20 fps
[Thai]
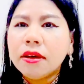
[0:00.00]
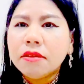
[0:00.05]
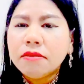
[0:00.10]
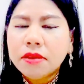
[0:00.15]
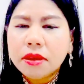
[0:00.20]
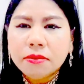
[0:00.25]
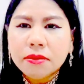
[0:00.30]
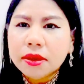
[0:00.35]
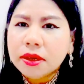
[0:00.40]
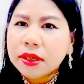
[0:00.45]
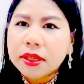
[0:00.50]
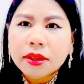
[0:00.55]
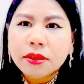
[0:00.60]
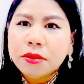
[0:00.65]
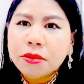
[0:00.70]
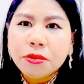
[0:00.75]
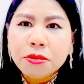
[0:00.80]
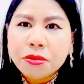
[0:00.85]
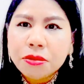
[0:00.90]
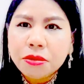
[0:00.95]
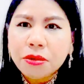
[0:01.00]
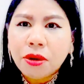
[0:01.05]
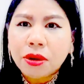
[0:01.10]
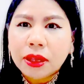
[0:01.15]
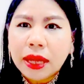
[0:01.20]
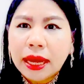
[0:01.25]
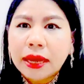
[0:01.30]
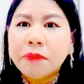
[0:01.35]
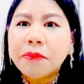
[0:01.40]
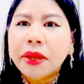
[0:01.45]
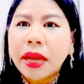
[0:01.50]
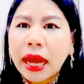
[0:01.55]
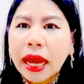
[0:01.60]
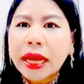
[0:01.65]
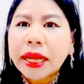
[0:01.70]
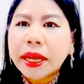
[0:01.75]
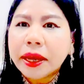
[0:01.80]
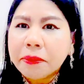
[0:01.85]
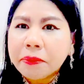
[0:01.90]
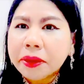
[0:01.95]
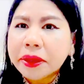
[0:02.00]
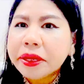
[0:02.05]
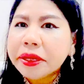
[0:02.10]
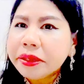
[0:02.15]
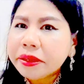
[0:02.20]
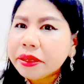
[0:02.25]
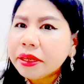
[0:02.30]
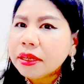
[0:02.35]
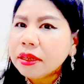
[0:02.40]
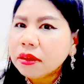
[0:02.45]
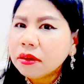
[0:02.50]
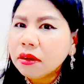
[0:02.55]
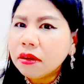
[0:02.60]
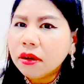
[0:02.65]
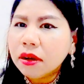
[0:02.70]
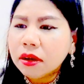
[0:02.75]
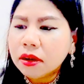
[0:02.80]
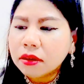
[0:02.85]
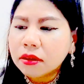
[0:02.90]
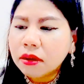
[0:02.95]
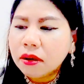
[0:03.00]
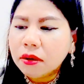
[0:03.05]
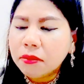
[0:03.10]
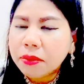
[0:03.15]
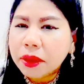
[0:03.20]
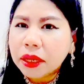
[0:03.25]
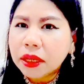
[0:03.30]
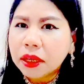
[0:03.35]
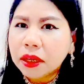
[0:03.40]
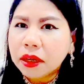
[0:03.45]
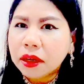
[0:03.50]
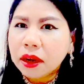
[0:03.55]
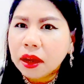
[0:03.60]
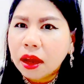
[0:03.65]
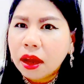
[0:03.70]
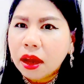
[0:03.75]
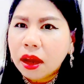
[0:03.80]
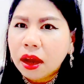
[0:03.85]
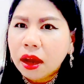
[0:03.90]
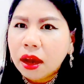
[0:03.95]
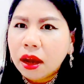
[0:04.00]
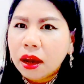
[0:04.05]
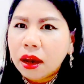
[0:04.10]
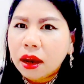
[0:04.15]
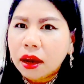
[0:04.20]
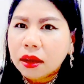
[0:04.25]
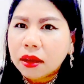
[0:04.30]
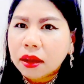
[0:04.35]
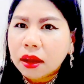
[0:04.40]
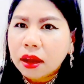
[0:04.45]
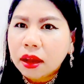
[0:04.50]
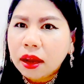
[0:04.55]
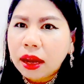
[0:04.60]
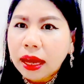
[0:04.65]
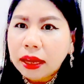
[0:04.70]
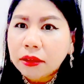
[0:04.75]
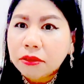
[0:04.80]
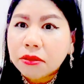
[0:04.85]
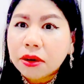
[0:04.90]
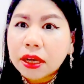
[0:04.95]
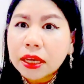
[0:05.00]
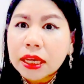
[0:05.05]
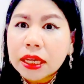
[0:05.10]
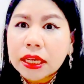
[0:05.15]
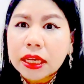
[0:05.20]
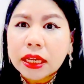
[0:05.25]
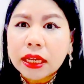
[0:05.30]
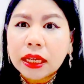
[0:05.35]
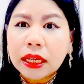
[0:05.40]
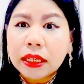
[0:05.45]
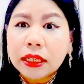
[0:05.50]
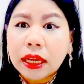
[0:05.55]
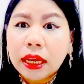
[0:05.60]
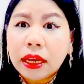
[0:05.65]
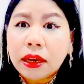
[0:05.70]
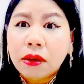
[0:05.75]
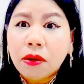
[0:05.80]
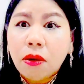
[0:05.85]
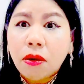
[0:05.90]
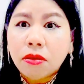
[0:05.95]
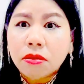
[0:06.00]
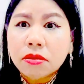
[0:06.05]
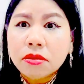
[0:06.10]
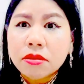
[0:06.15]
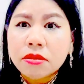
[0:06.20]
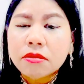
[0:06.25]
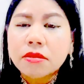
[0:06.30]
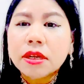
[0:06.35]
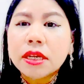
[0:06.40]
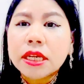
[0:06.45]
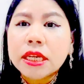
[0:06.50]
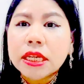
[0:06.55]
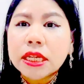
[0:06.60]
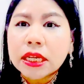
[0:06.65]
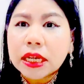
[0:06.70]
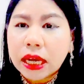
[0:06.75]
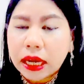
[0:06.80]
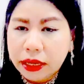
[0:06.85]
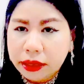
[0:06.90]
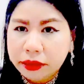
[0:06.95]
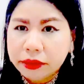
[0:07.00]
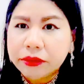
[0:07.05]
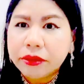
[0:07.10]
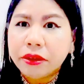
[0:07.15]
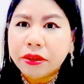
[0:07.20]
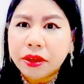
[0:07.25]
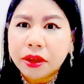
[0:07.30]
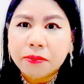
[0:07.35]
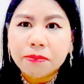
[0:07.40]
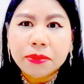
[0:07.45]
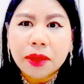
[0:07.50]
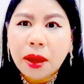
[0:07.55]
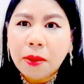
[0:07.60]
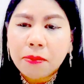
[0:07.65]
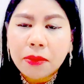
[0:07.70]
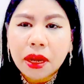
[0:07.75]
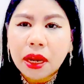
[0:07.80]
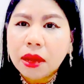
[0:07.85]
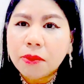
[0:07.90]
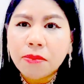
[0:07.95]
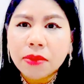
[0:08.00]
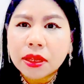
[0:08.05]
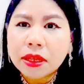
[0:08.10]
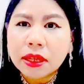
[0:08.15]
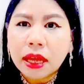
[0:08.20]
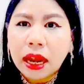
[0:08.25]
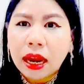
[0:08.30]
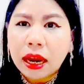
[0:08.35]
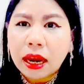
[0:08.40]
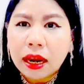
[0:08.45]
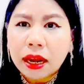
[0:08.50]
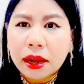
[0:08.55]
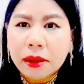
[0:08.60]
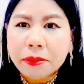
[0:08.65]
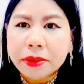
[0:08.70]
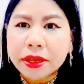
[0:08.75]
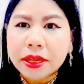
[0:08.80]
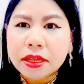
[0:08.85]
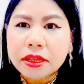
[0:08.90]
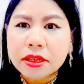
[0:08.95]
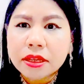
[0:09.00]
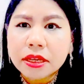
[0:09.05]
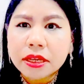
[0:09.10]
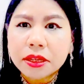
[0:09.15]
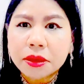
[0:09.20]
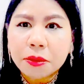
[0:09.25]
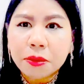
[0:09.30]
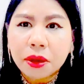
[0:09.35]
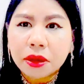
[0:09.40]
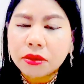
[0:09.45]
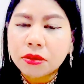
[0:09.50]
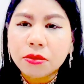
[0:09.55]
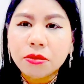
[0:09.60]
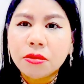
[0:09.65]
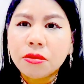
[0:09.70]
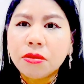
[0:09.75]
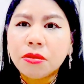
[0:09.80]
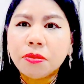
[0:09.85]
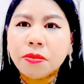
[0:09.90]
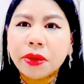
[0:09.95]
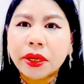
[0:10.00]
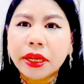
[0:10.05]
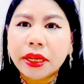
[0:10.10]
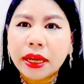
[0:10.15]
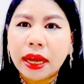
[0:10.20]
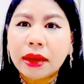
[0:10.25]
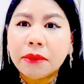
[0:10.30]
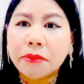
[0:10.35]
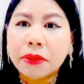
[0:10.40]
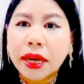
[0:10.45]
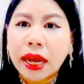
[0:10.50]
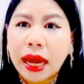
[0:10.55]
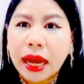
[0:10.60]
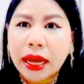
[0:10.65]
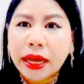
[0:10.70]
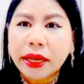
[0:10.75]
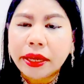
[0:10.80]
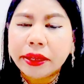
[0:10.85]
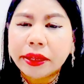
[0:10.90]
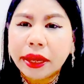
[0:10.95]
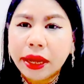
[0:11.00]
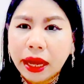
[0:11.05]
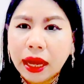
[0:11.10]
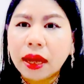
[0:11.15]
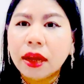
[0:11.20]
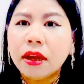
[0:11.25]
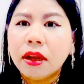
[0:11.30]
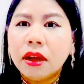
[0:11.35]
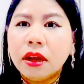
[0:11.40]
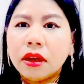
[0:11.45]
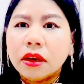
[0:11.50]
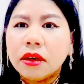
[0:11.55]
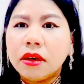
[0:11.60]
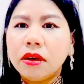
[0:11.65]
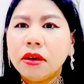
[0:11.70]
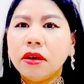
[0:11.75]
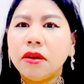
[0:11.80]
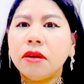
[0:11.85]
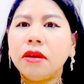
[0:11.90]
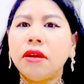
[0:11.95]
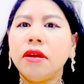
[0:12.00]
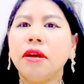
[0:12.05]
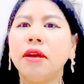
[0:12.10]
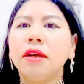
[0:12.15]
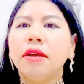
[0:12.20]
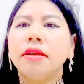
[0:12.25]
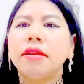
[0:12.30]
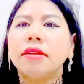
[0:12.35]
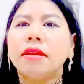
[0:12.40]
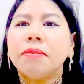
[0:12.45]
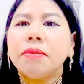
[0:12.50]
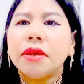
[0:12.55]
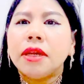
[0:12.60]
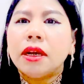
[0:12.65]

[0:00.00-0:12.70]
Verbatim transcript: ฝีมือเนี่ยสู้คนไทยไม่ได้นะคะ ประเทศจีนก็ก็เป็นแหล่งธุรกิจขนาดใหญ่ของจิวเวลรี่นะคะตอนนี้ทำเป็นเล่มมาสั่นแล้วนะคะประเทศจีนแต่ว่าสู้ประเทศไทยไม่ได้นะคะ คือทรัพ